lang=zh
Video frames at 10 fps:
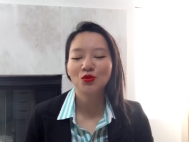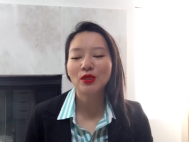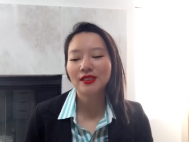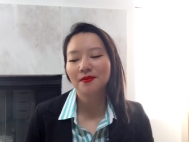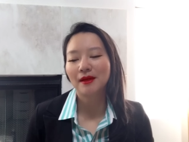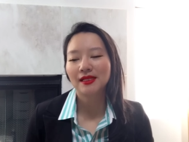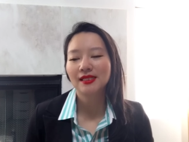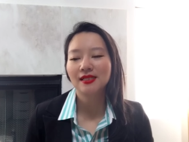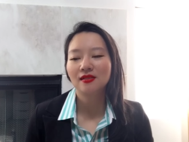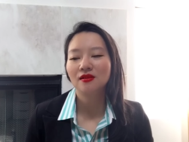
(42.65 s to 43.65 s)
最近每一
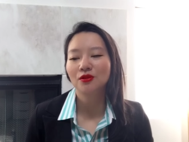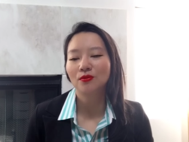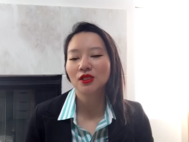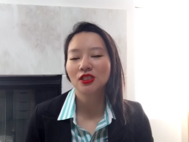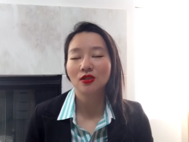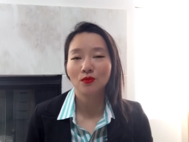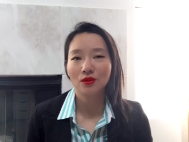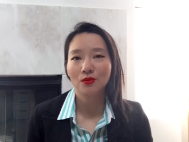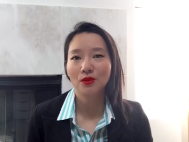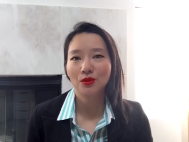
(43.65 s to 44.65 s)
次扔东西的时候，我
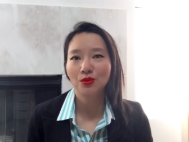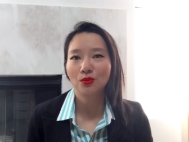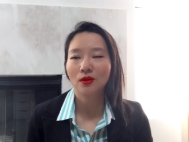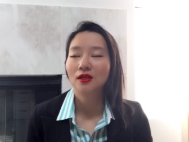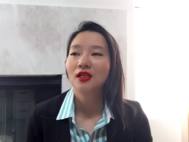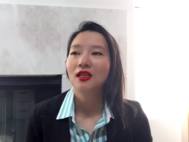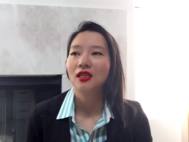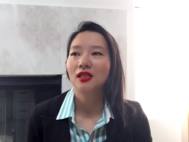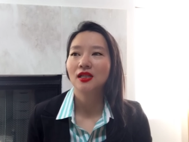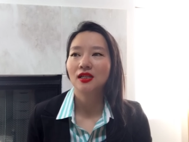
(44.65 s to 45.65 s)
都会做
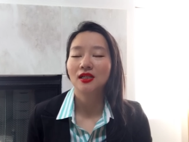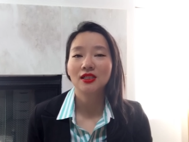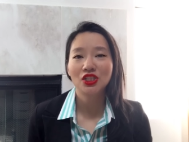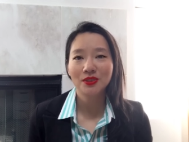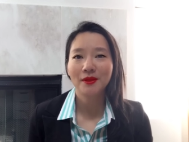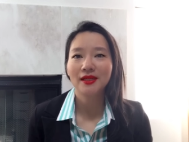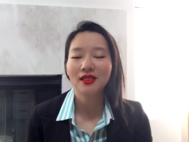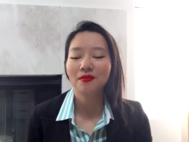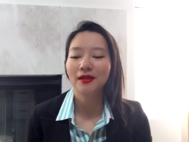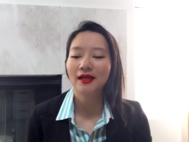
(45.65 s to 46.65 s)
一个视频
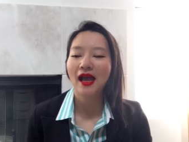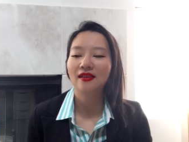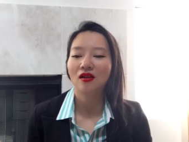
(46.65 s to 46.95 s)
给你们看，